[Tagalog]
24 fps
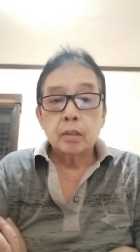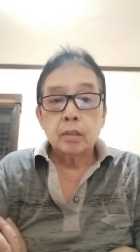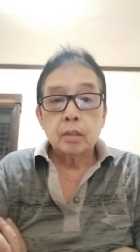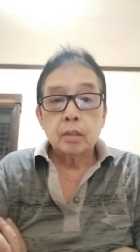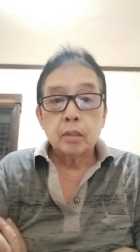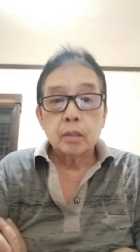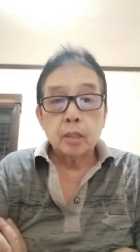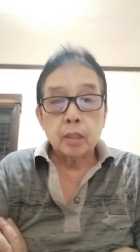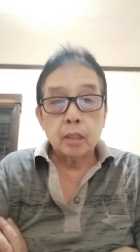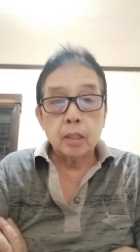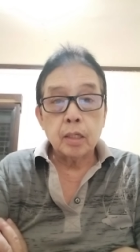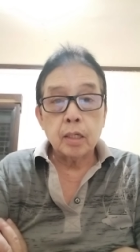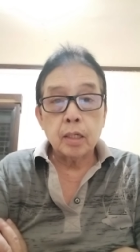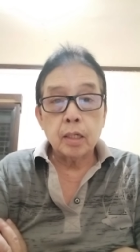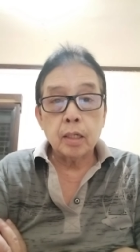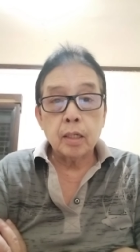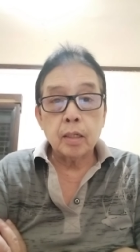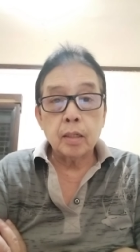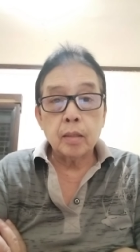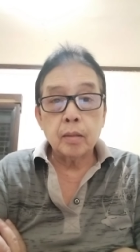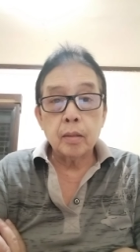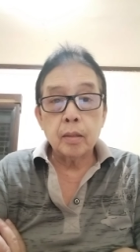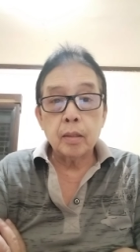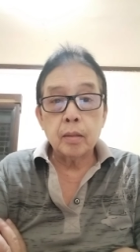Hindi niya
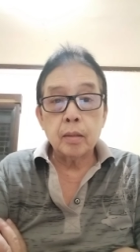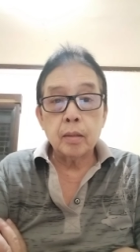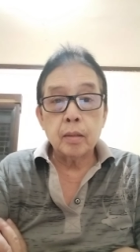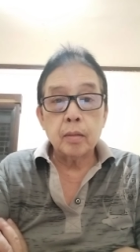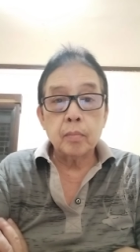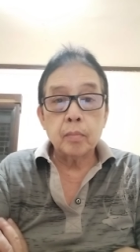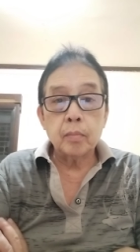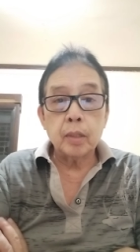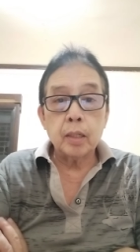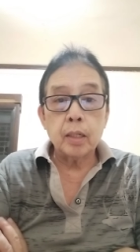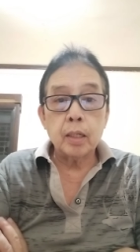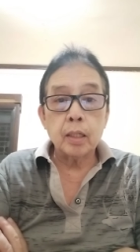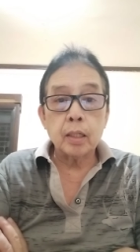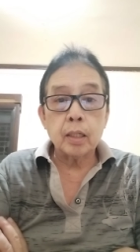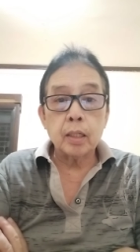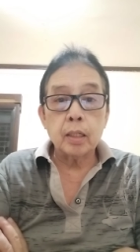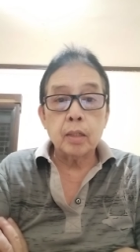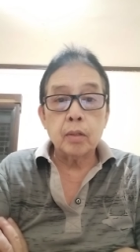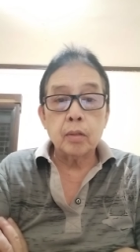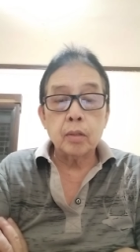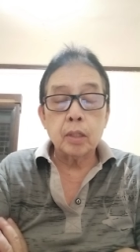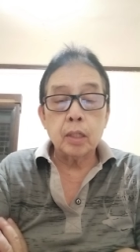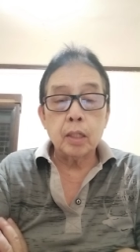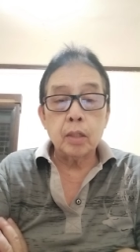
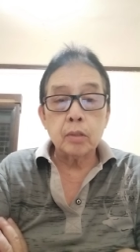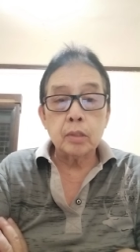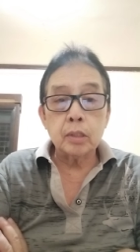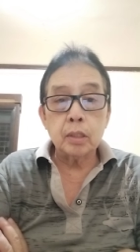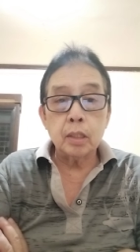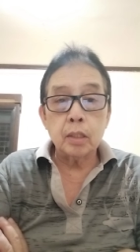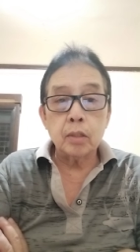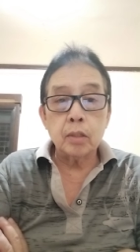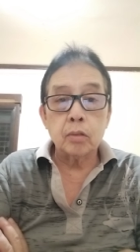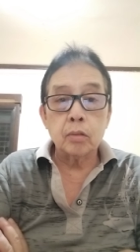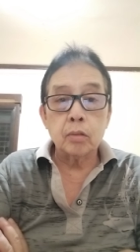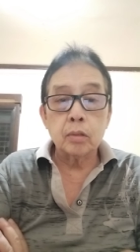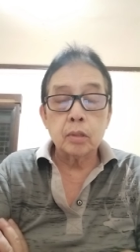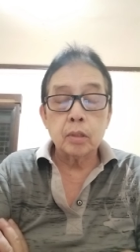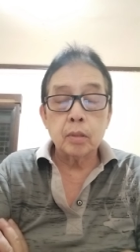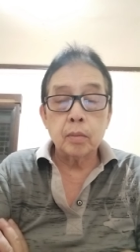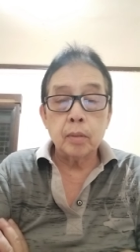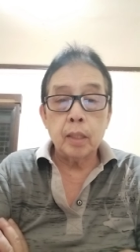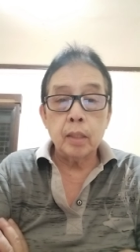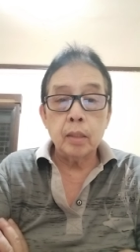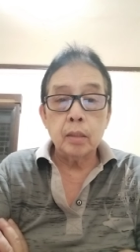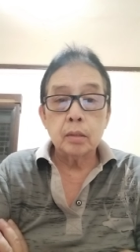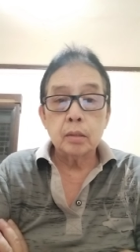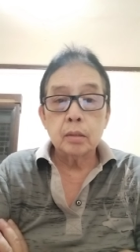magalaw-galaw si Digong, di ba?
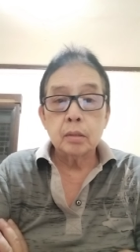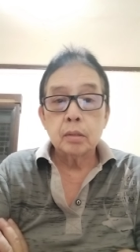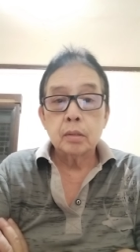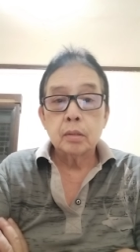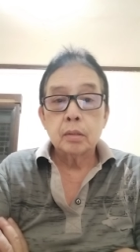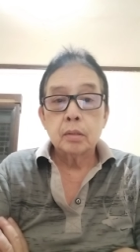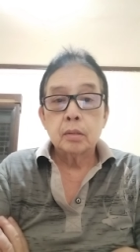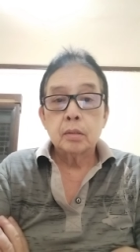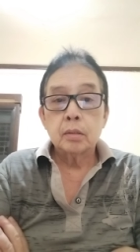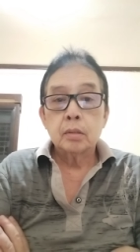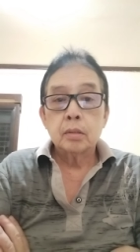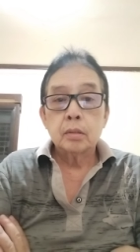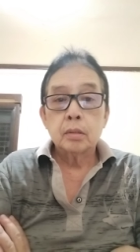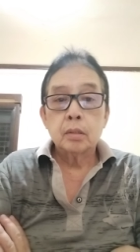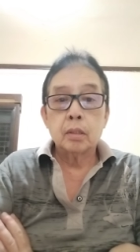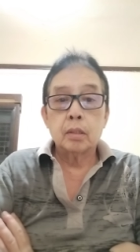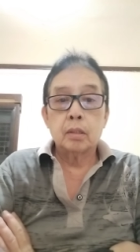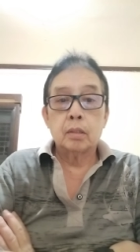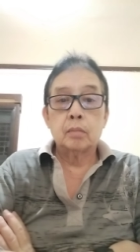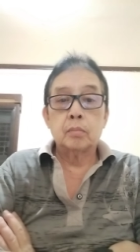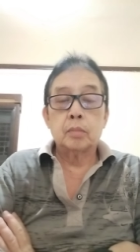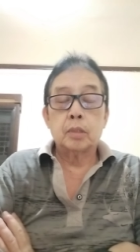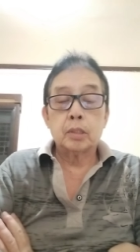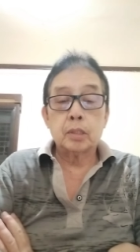
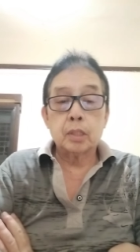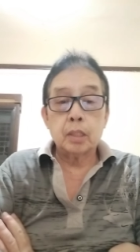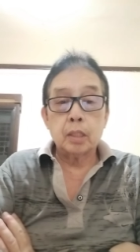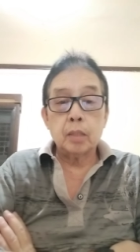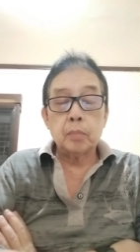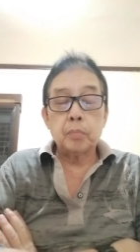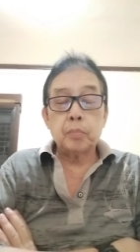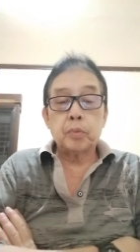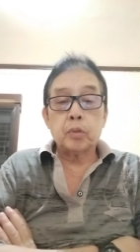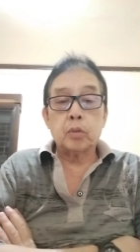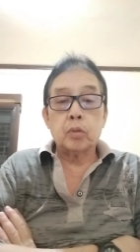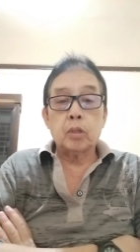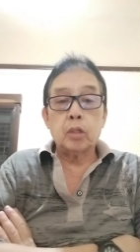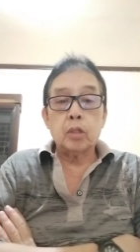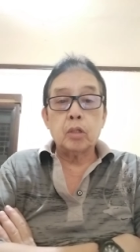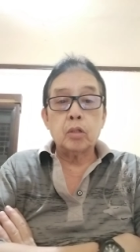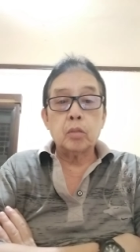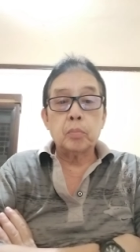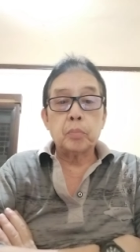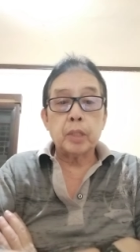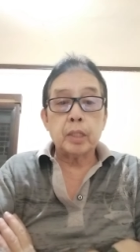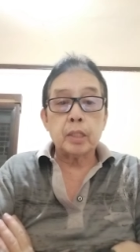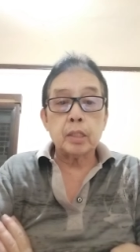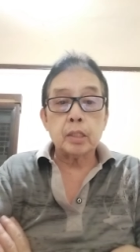Oh, maski na kung ano
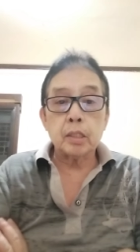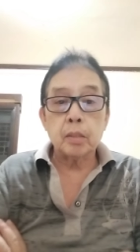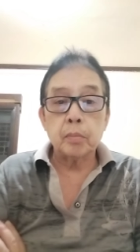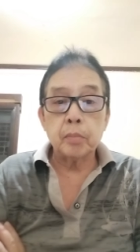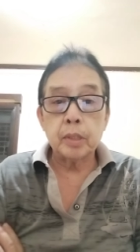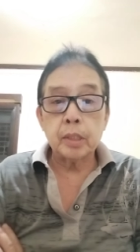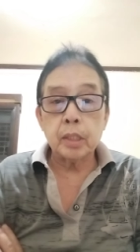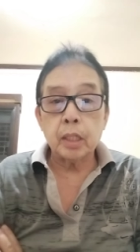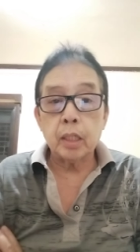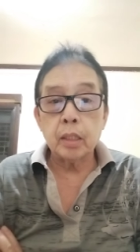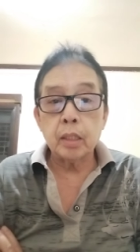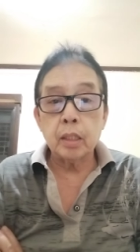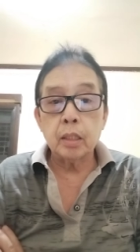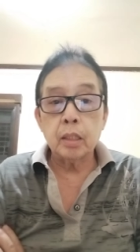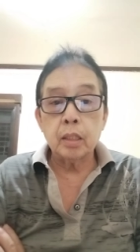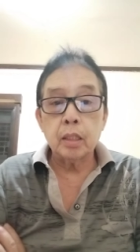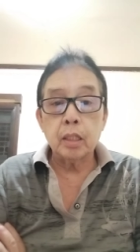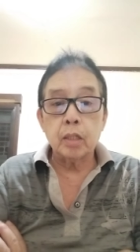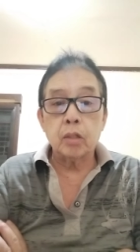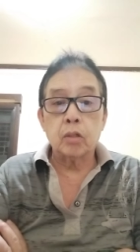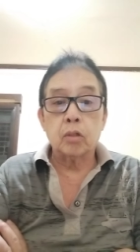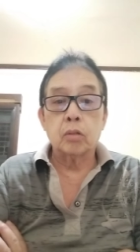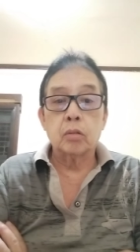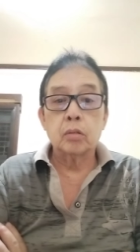pagsasabi sa kanya ni
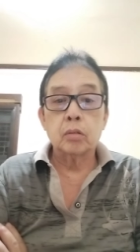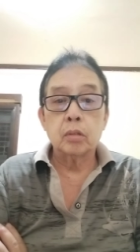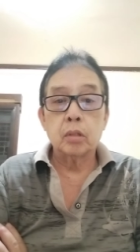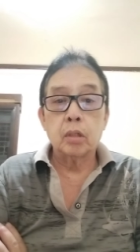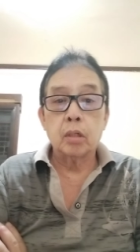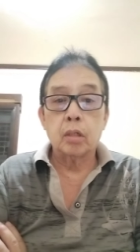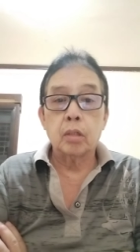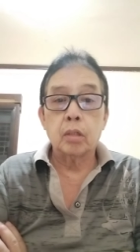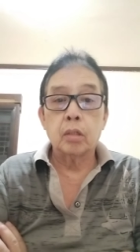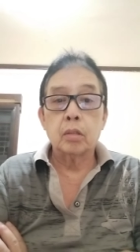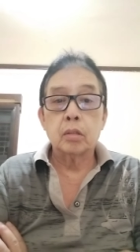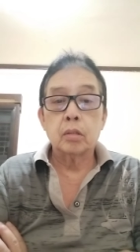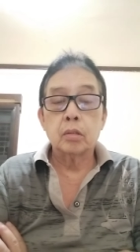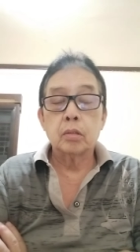Digong. Oh.